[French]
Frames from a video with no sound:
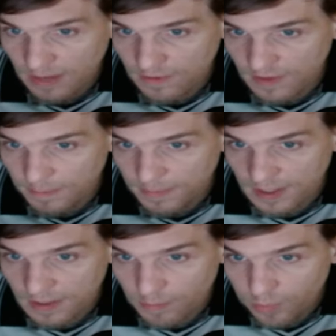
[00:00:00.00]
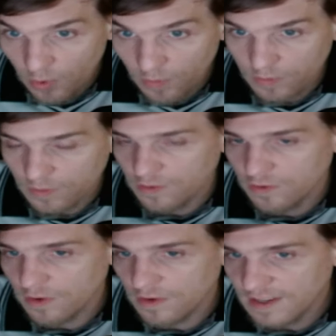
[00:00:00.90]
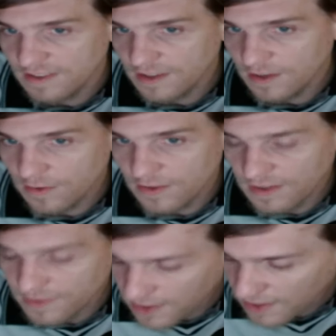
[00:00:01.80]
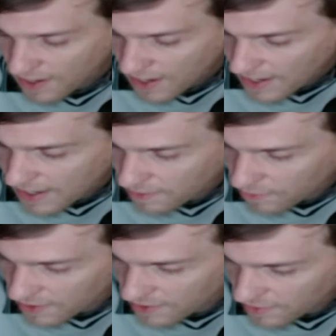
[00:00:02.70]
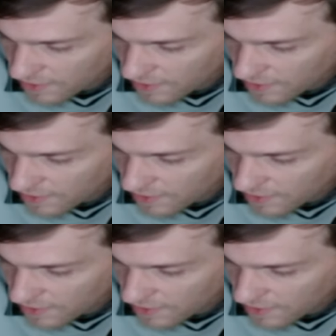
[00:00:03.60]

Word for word: pas dans un pays pauvre, que ce soit en Asie ou en Afrique. Et donc les